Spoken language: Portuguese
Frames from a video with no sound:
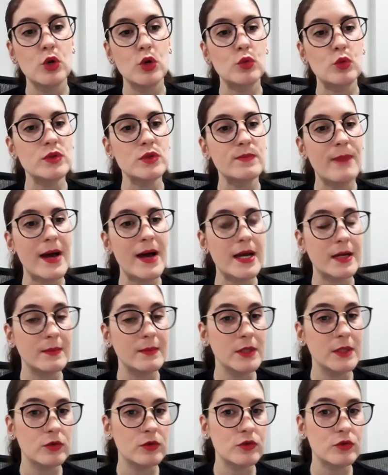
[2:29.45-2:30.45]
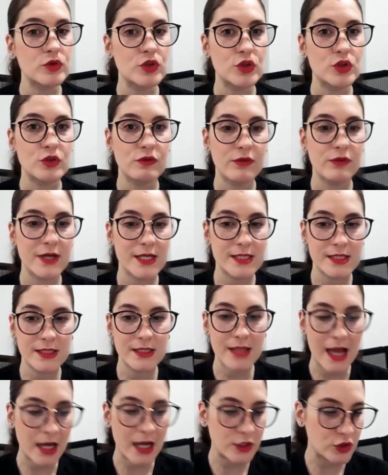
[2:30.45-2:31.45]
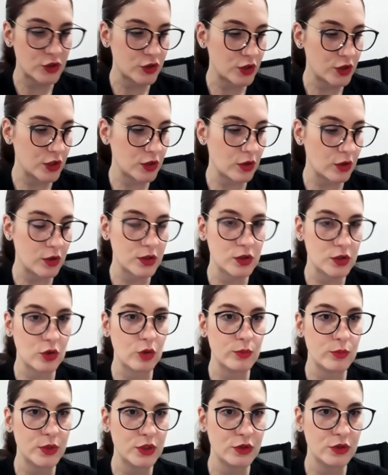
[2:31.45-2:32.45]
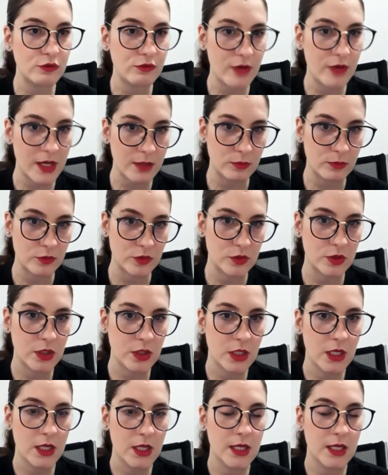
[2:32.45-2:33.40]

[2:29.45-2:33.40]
os parâmetros de diversidade que nós obtivemos.